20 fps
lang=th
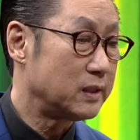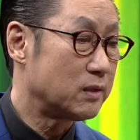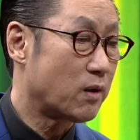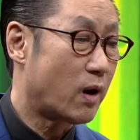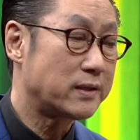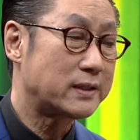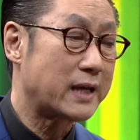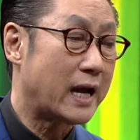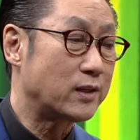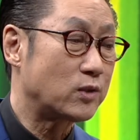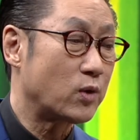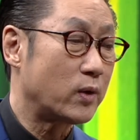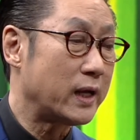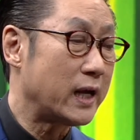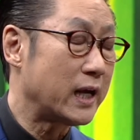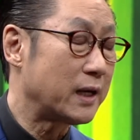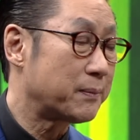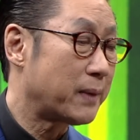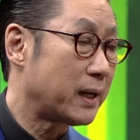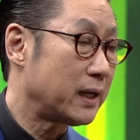มีน้อยใจตัว
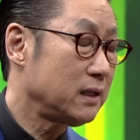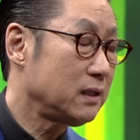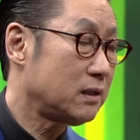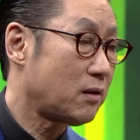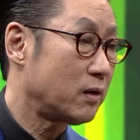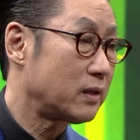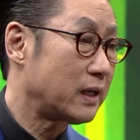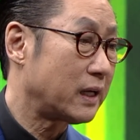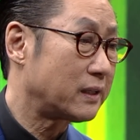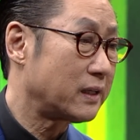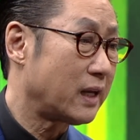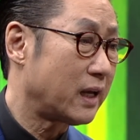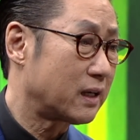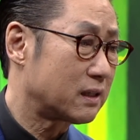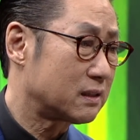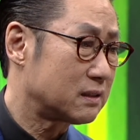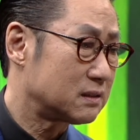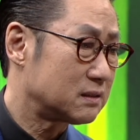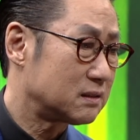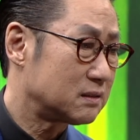เองไหมตอน
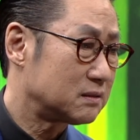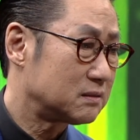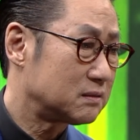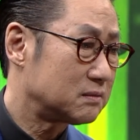เด็กๆ